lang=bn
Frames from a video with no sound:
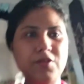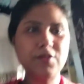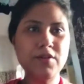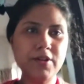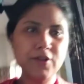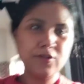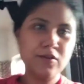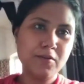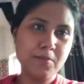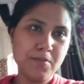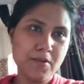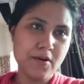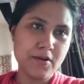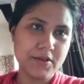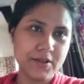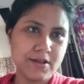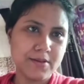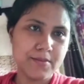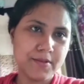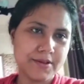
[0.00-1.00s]
তো এগুলো
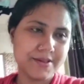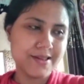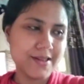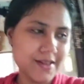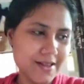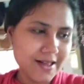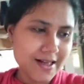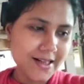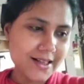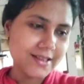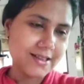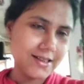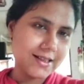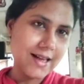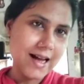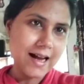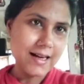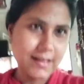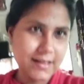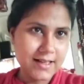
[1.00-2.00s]
বক্সে বক্সে দিয়ে গেছে
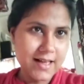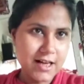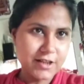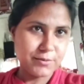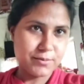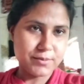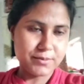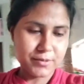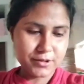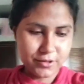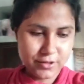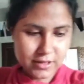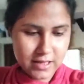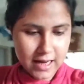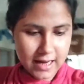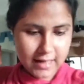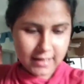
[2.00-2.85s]
কালকে আসবে মনে হয়